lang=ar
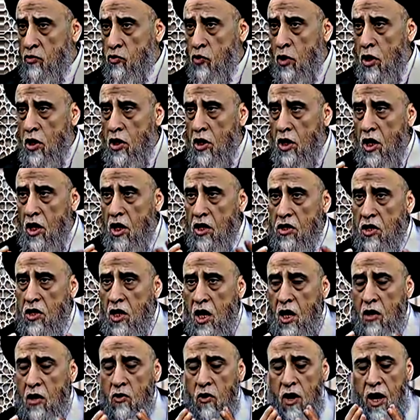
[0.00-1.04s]

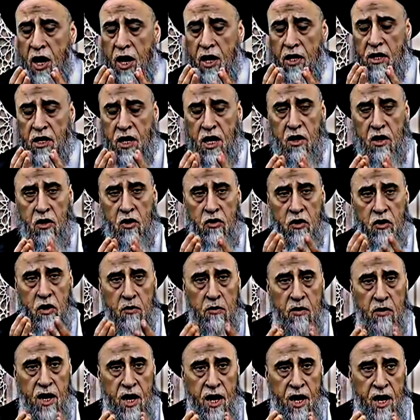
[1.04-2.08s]
طريقتها أن واحد يأخذ
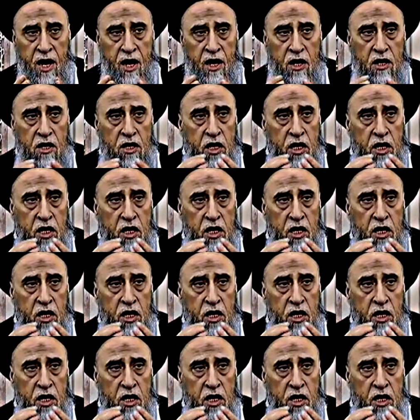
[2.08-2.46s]
الماء